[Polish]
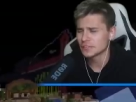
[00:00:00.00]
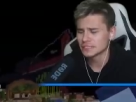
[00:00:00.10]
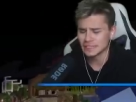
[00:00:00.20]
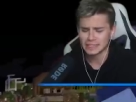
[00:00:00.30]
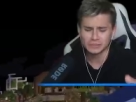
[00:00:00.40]
i
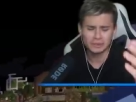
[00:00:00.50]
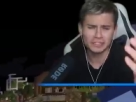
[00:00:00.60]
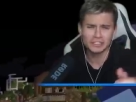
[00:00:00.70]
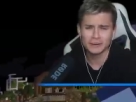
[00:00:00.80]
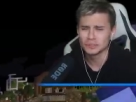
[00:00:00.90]
Franek, ej,
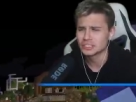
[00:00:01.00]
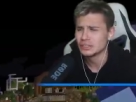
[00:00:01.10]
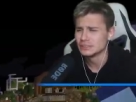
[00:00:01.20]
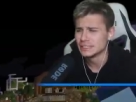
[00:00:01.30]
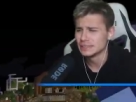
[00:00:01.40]
słuchajcie, a
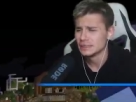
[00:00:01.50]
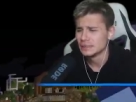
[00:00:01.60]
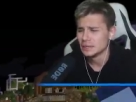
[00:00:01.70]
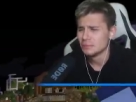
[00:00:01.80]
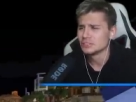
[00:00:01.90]
może one...
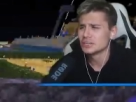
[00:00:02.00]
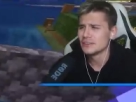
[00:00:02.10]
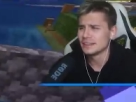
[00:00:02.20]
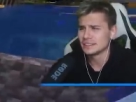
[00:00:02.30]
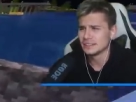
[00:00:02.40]

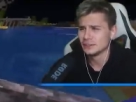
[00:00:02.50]
Może one,